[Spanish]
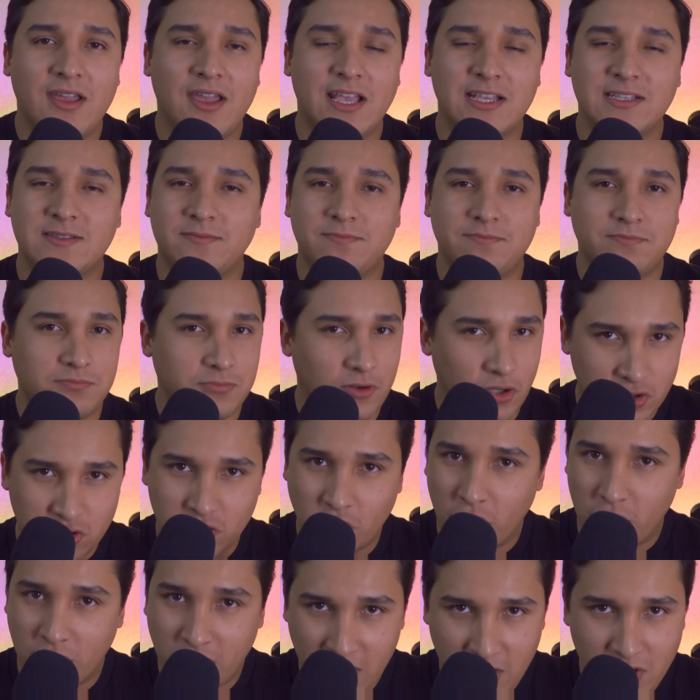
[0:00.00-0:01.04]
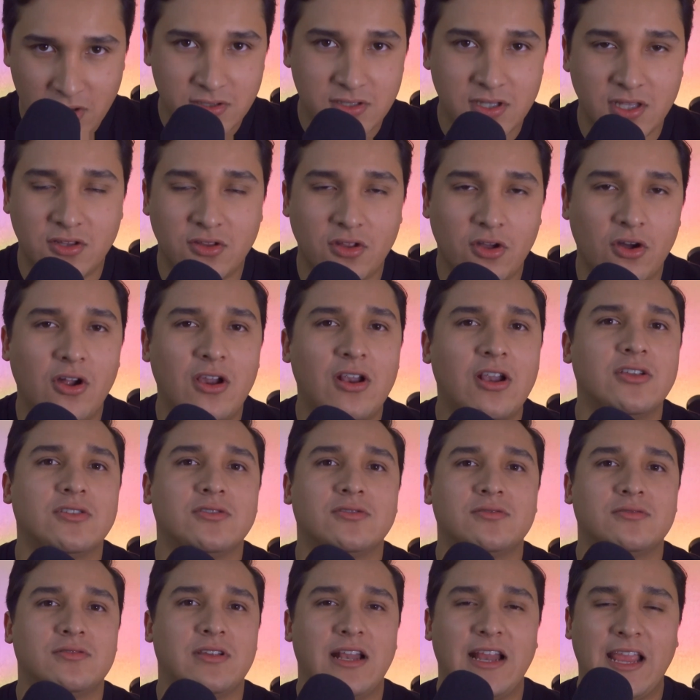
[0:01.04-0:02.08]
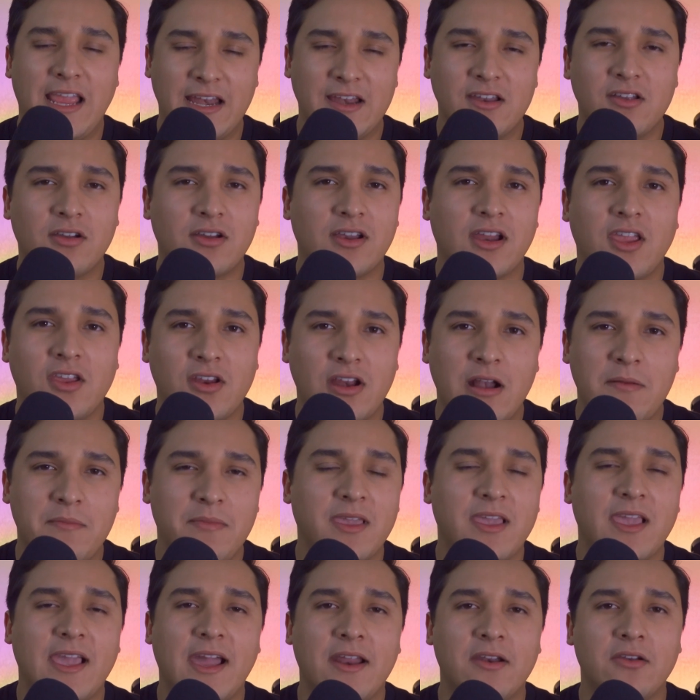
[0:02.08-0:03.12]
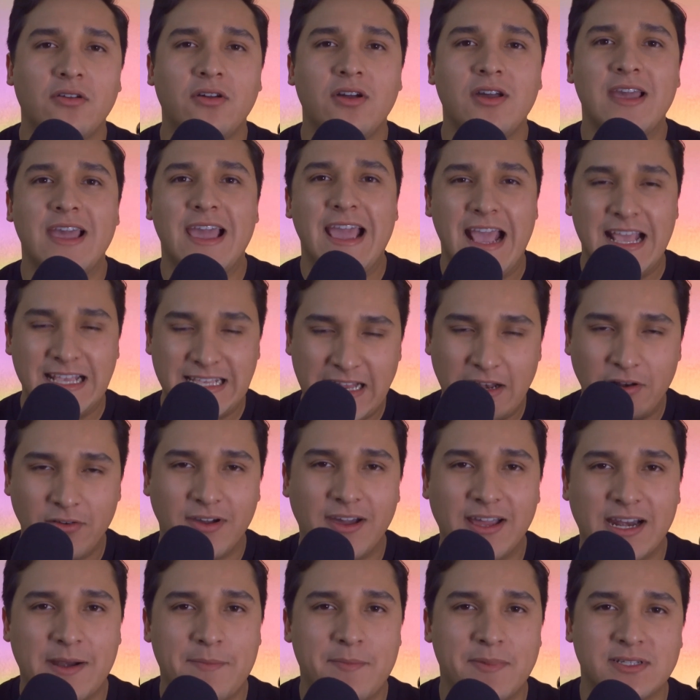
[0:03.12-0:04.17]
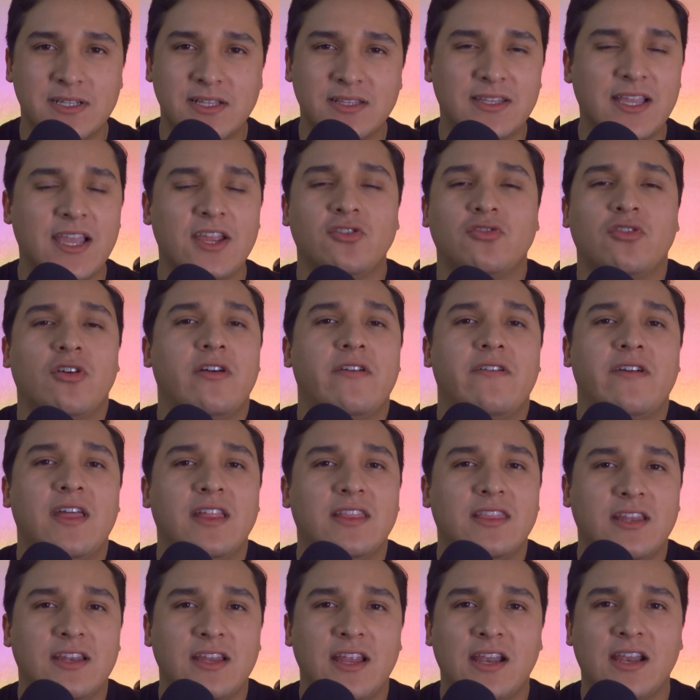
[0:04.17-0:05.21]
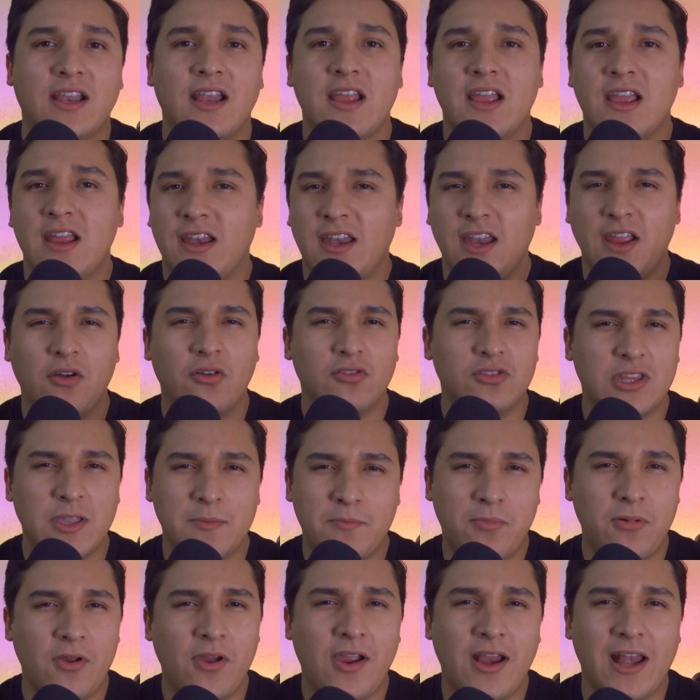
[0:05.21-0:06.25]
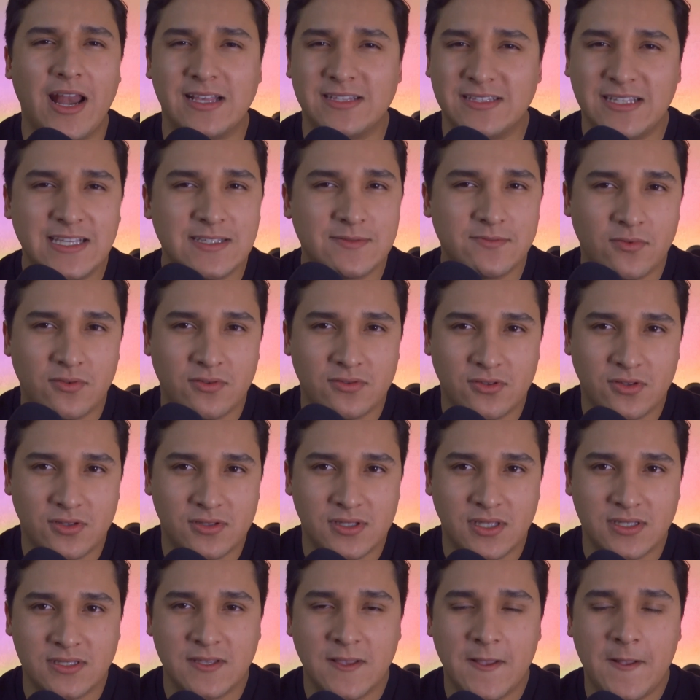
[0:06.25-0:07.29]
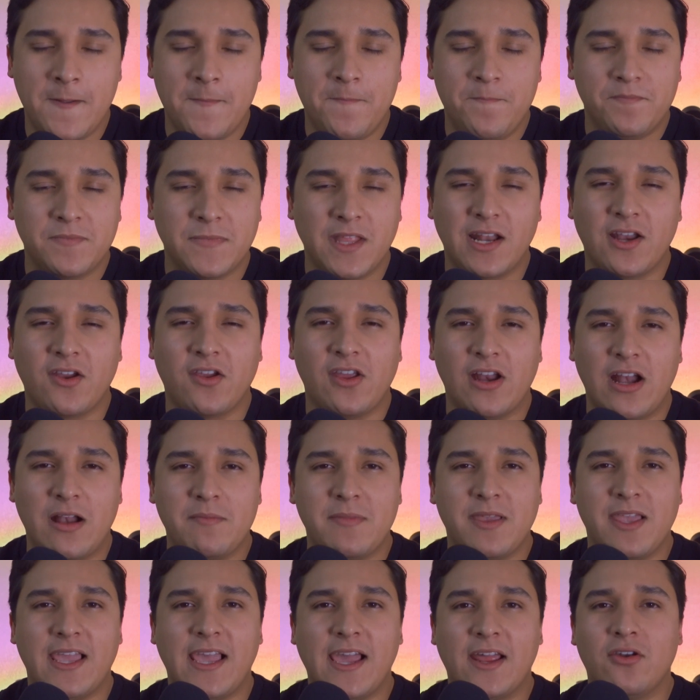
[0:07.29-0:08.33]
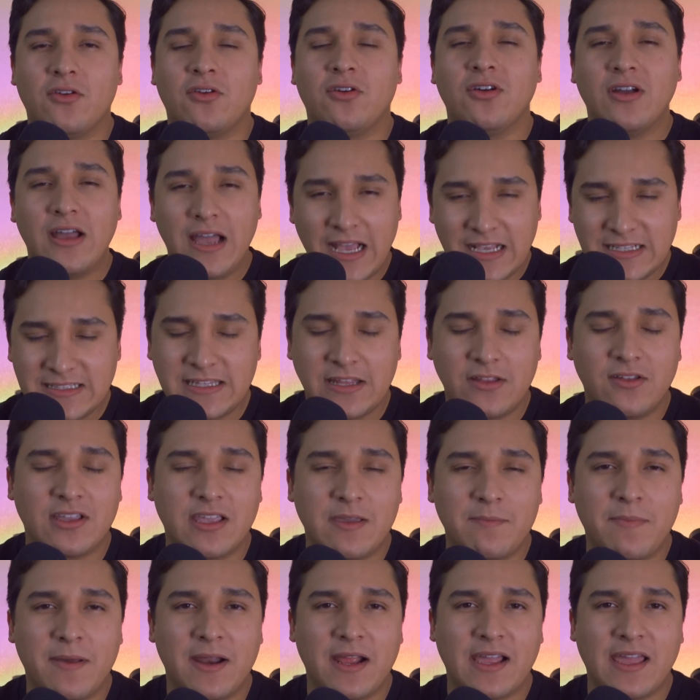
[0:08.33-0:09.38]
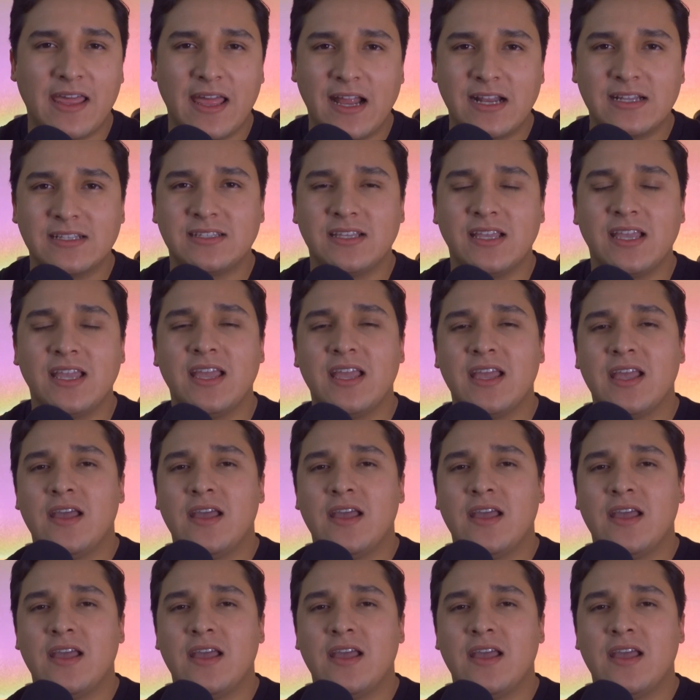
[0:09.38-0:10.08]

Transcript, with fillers: es los corridos y todo el género regional mexicano es algo que representa y no debe de tener ningún tipo de clasismo, entonces el regional mexicano ha estado aquí para quedarse,